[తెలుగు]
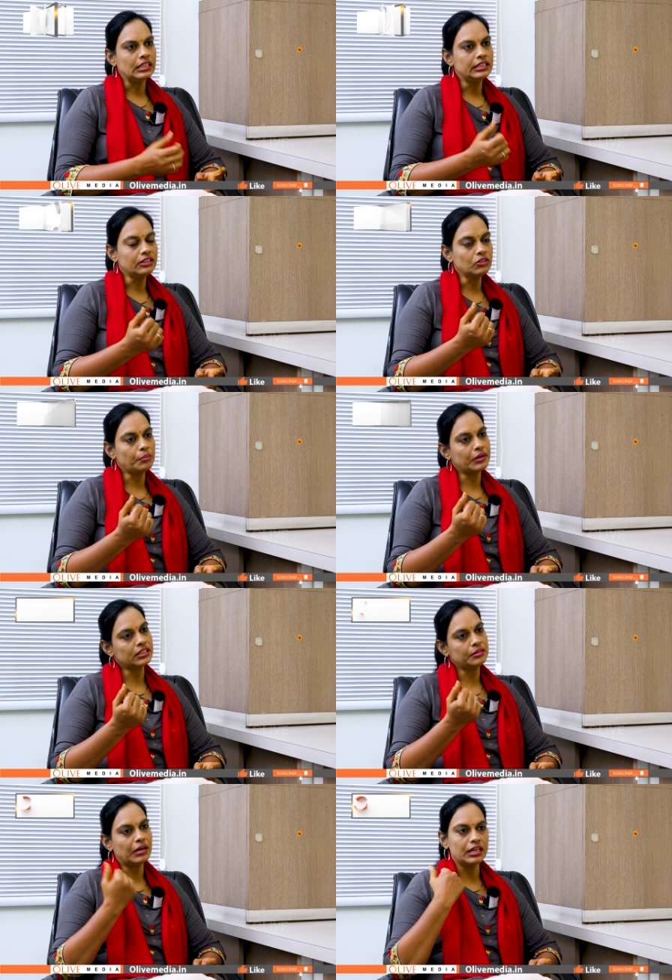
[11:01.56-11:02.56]
అంటే ఒక
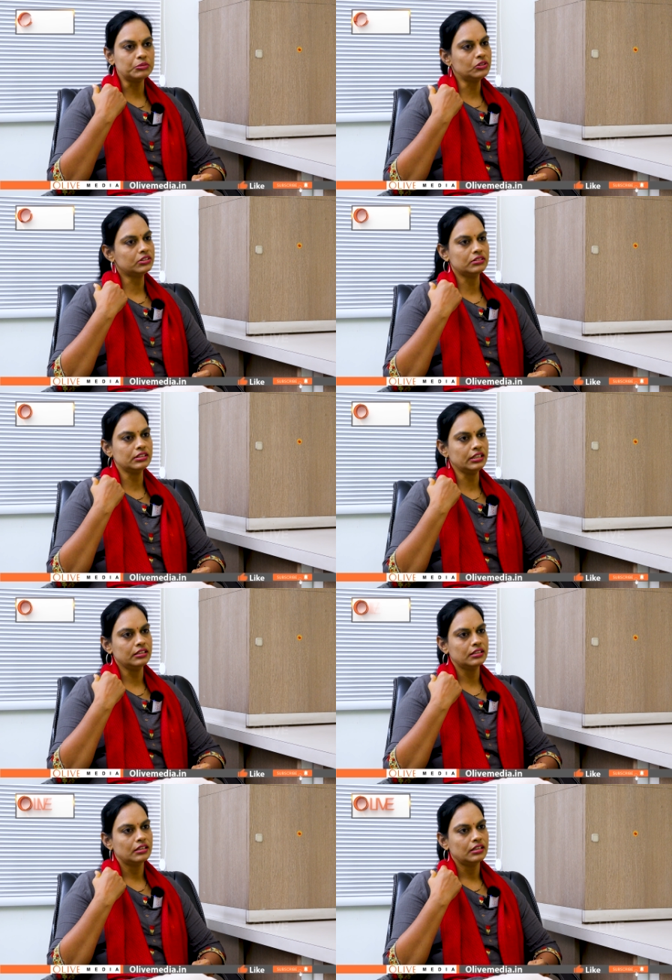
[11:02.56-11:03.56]
పక్కన బలం వస్తుంది
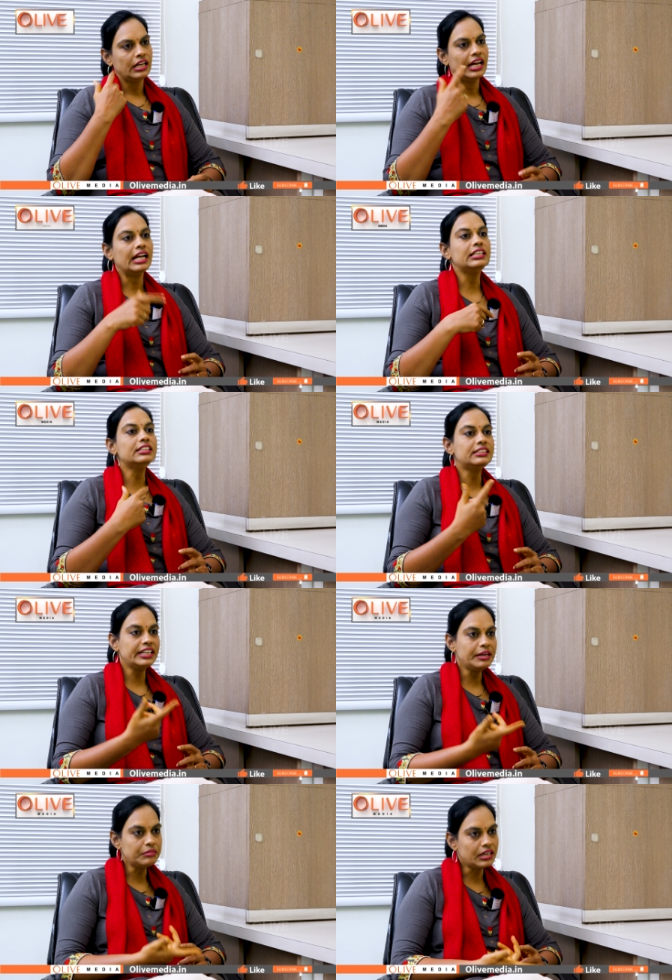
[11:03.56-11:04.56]
అట్ ద
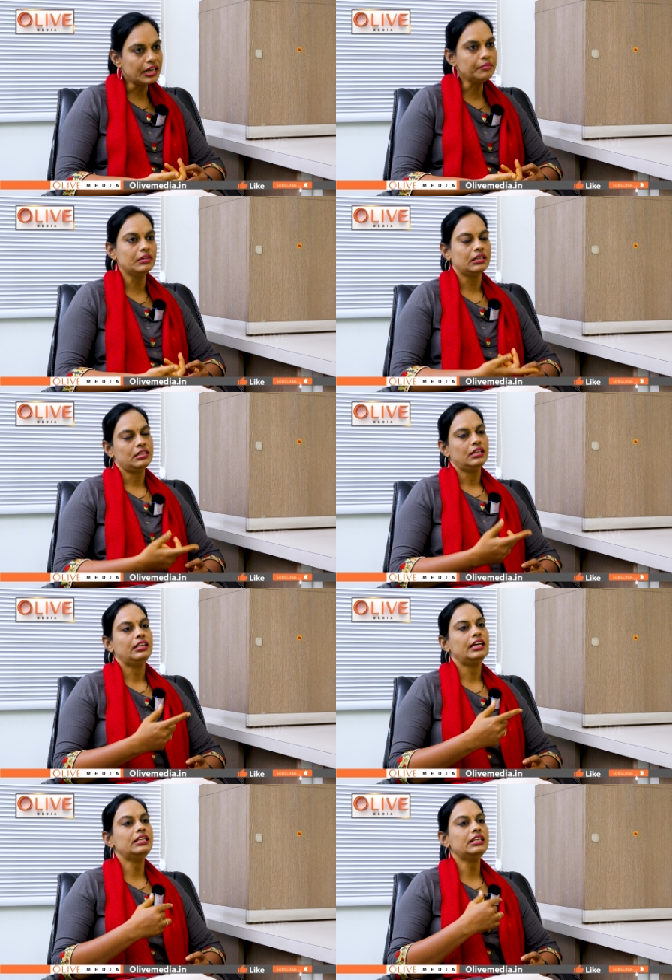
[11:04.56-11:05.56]
సేమ్ టైం
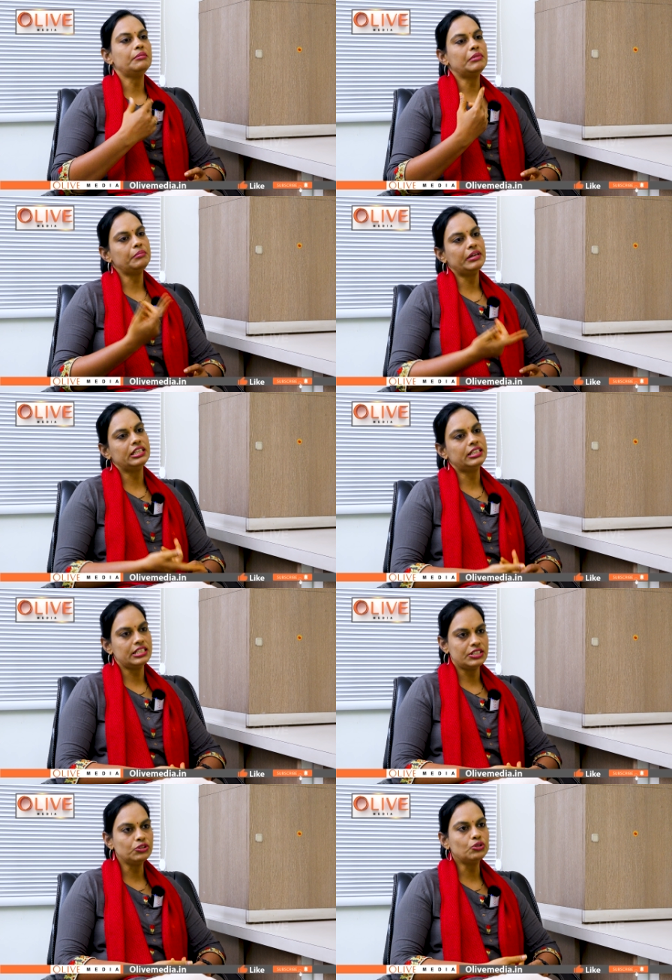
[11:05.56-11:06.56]
ఏదైతే మనం
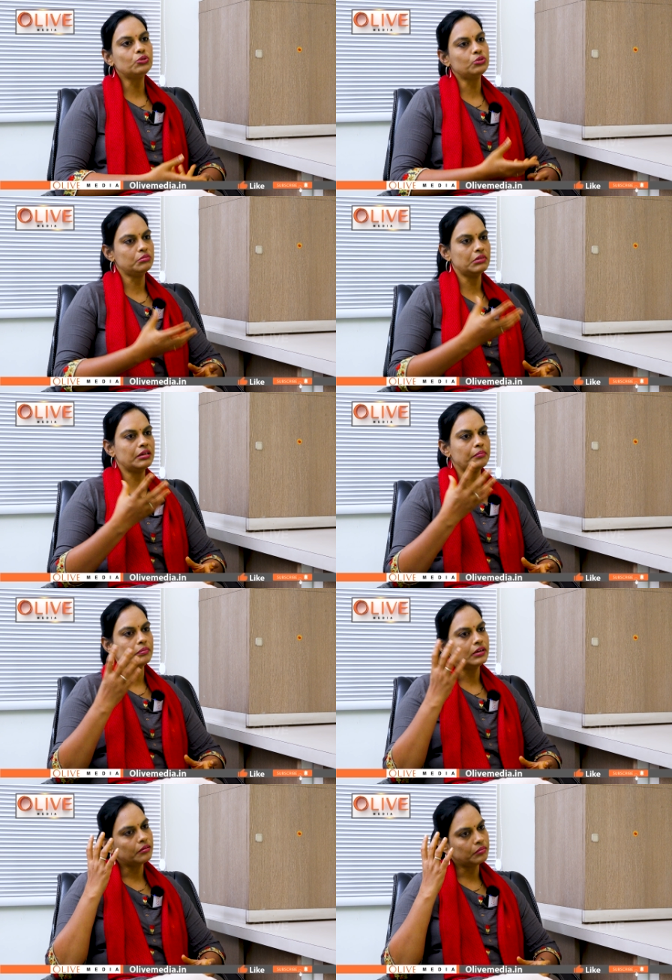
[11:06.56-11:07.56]
మెడిటేషన్ త్రూ మన
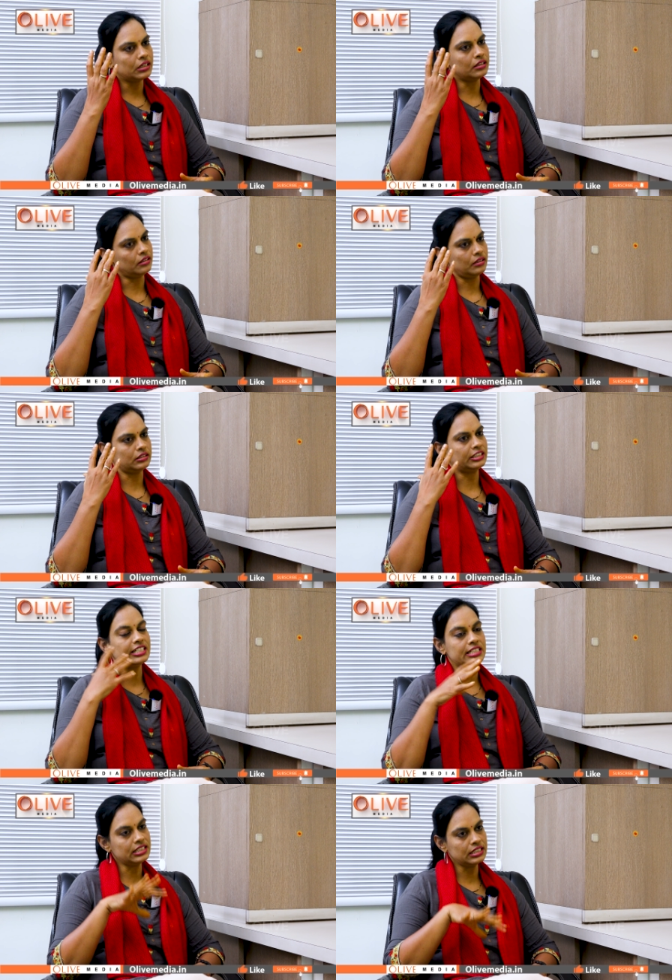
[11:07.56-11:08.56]
మన
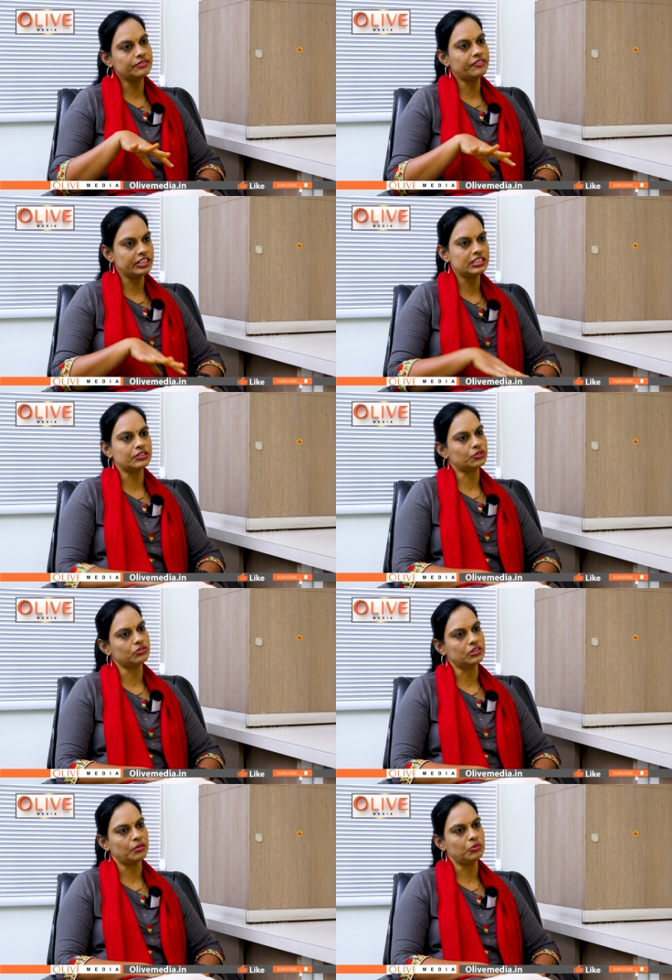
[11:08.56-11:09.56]
స్ట్రెస్ని ఫ్రీ
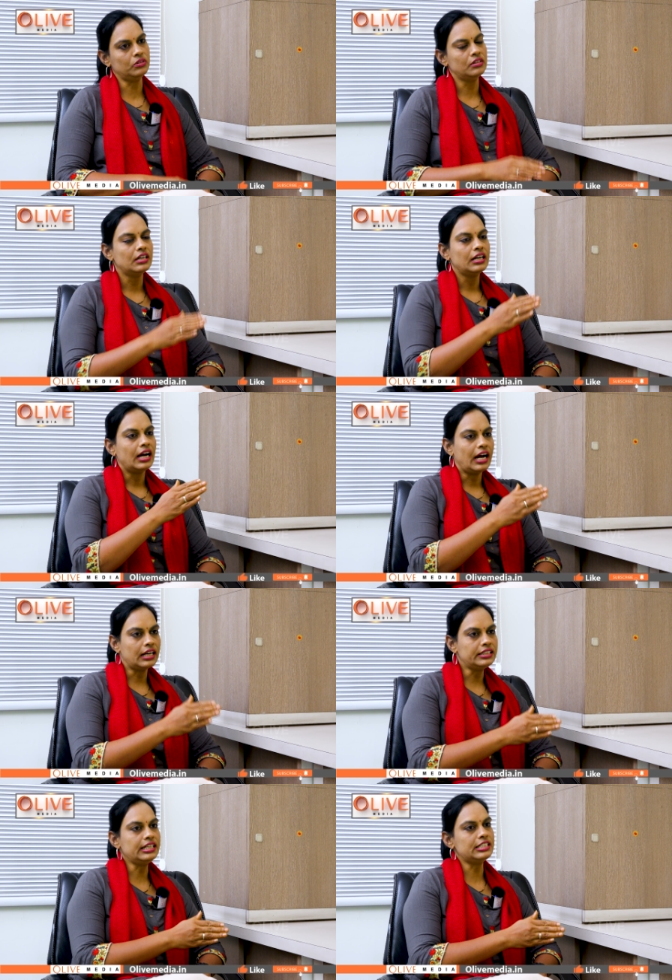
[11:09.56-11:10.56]
చేసుకుంటున్నామో
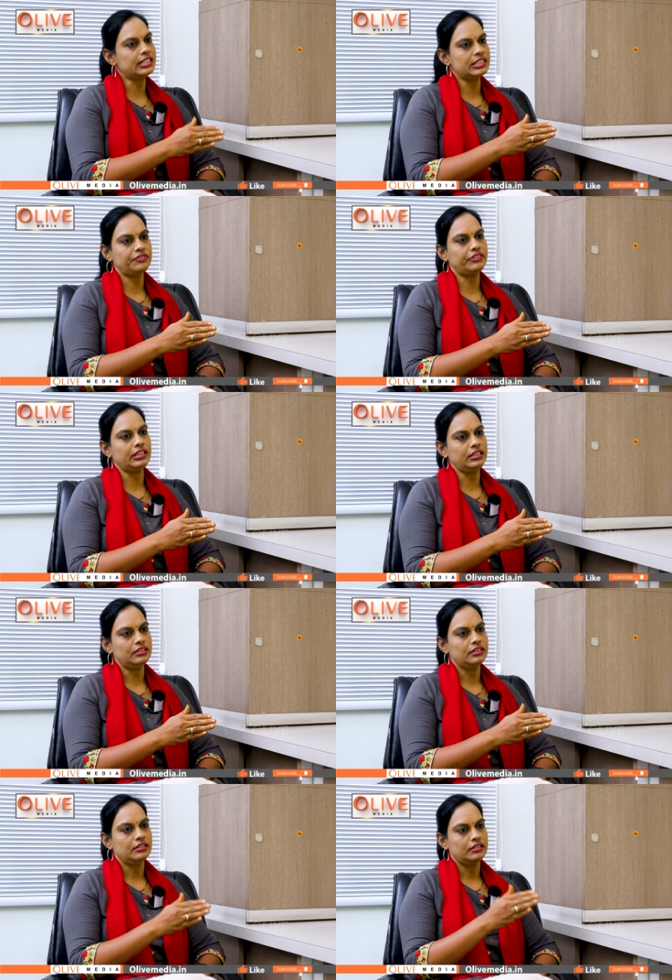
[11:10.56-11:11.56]
అదే స్ట్రెస్ ఫ్రీ
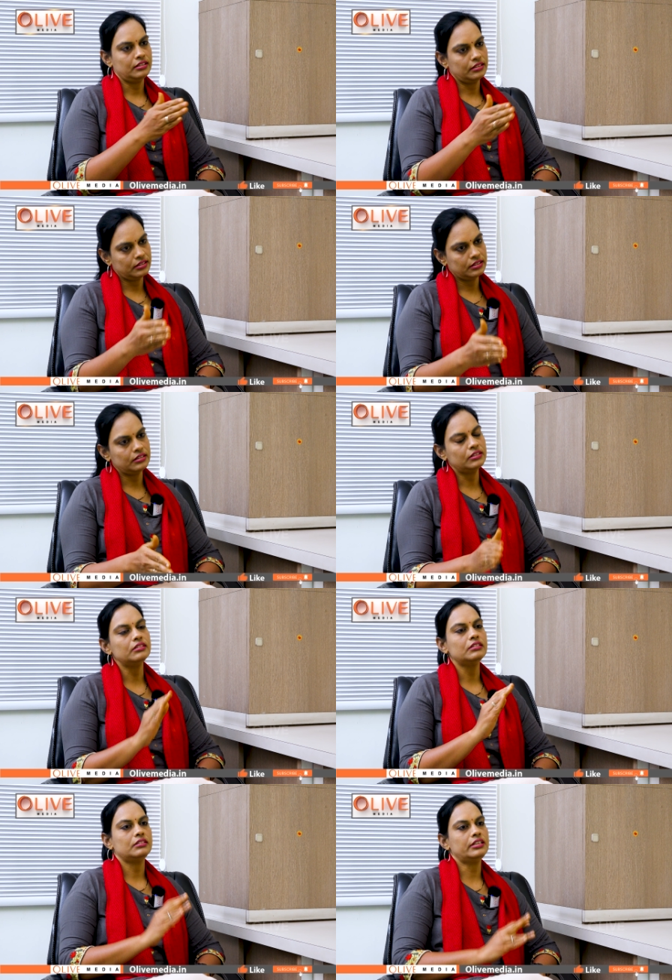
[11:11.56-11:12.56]

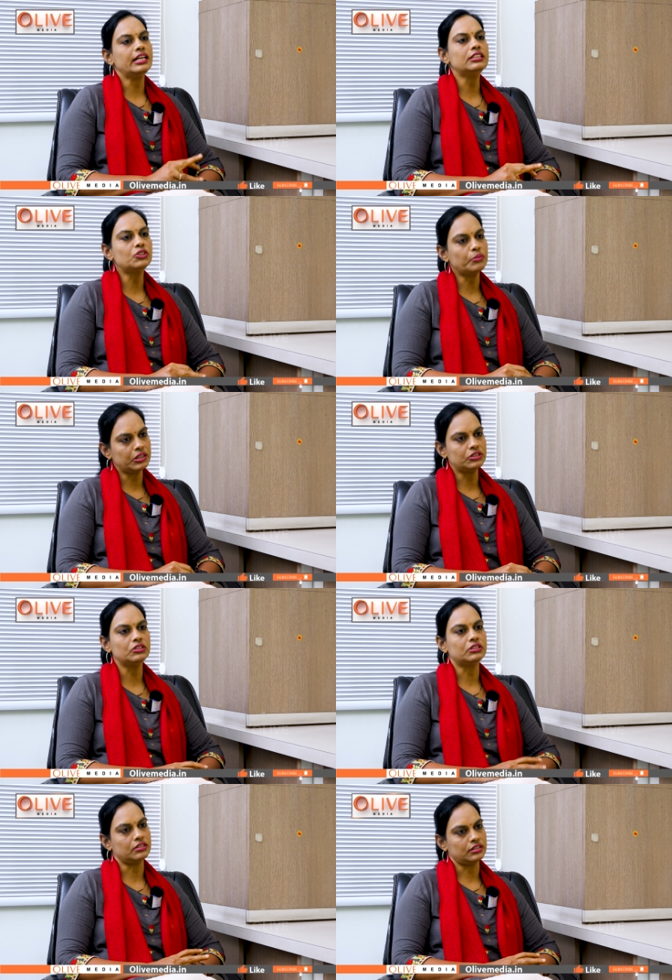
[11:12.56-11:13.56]
డ్యాన్స్తో పాటు
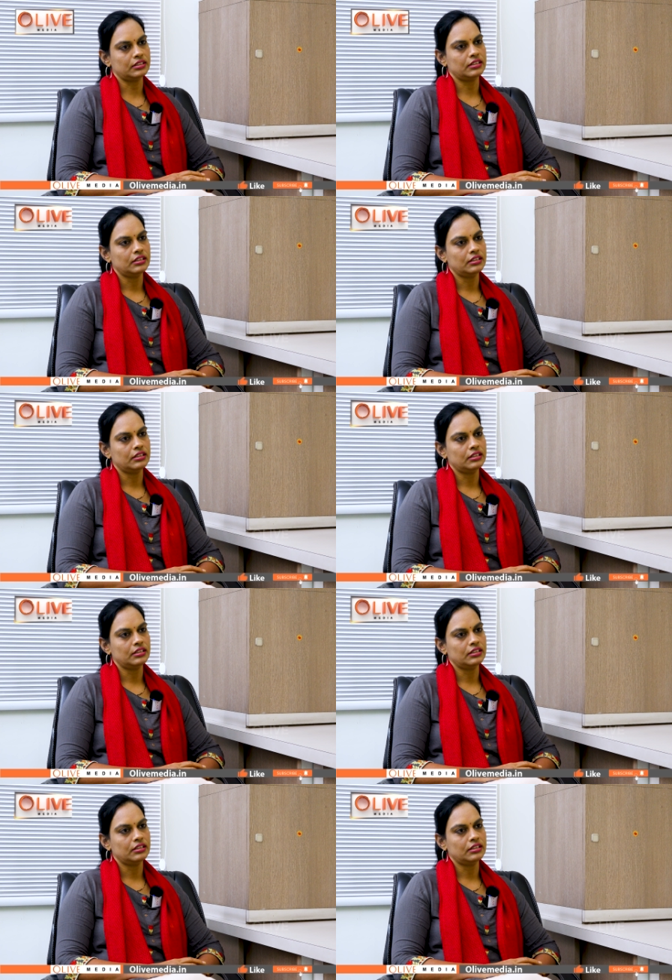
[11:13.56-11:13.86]
వస్తుంది